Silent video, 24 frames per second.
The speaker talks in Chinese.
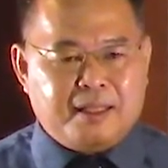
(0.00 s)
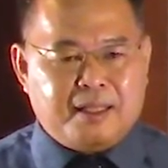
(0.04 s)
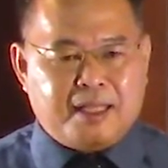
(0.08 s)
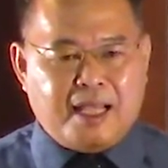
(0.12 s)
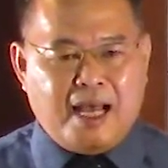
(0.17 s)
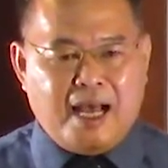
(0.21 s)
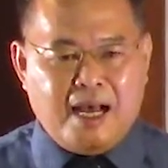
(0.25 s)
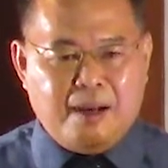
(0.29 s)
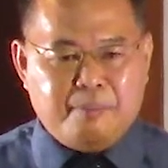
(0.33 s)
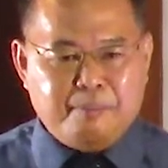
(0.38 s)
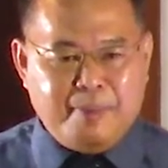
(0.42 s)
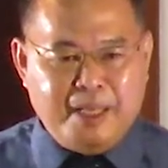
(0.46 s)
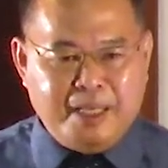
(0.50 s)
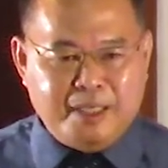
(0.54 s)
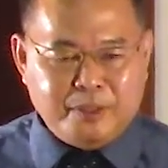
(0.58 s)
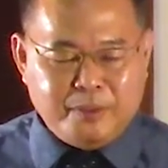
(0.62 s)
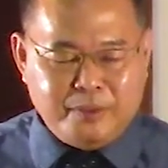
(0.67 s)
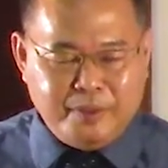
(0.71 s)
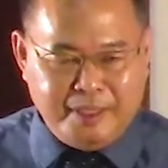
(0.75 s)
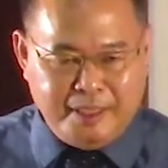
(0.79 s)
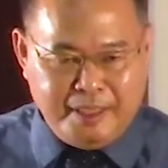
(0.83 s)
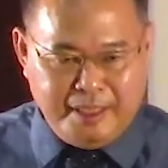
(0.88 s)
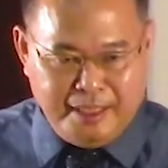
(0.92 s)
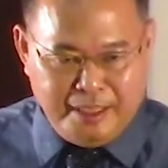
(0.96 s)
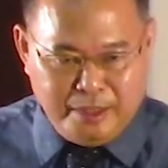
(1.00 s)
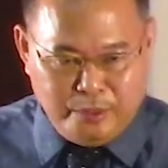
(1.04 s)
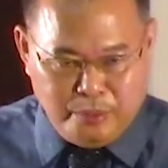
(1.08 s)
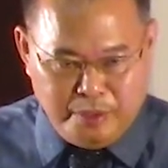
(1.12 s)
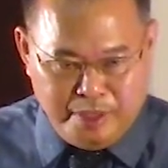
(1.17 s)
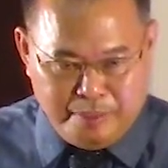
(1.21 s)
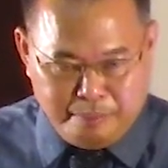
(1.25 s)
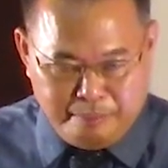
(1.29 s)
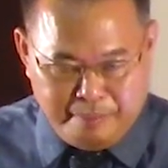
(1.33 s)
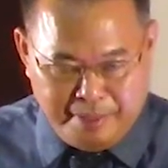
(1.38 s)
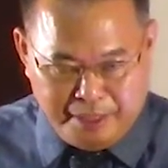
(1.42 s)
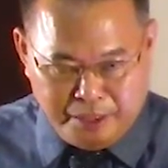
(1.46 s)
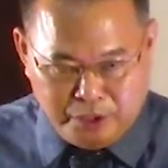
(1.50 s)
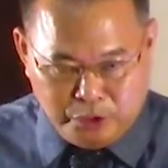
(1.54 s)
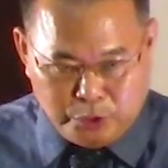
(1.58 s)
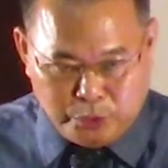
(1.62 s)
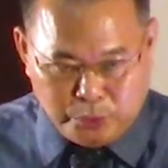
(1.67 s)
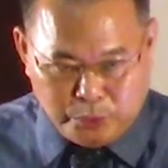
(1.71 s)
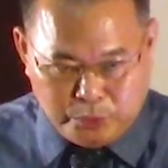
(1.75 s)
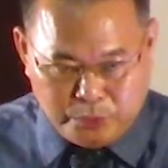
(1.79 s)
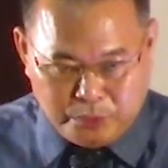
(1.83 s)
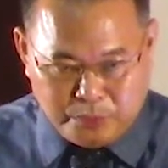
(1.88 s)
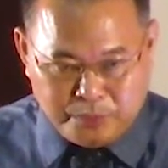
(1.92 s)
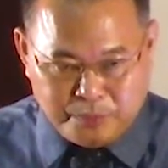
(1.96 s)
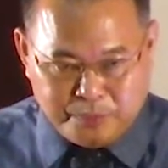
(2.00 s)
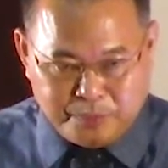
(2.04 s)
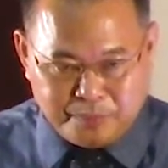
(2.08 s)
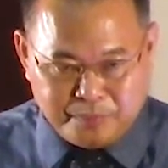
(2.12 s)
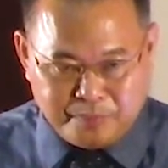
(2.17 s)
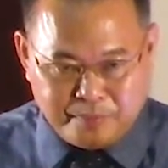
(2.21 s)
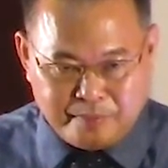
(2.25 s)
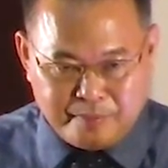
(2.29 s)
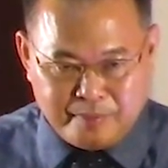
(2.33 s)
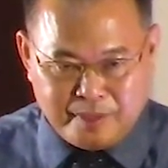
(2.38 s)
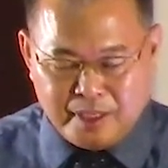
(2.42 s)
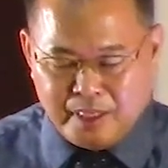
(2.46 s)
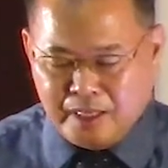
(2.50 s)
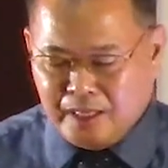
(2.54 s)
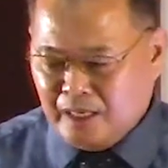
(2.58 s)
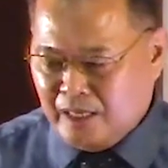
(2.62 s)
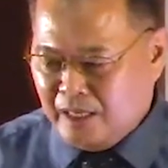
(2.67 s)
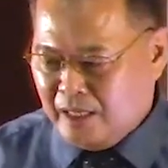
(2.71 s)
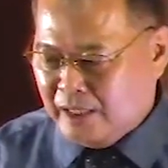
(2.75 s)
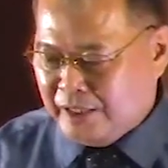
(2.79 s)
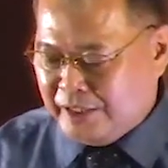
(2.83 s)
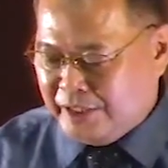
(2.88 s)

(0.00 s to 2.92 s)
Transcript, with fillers: 他没有因为民主而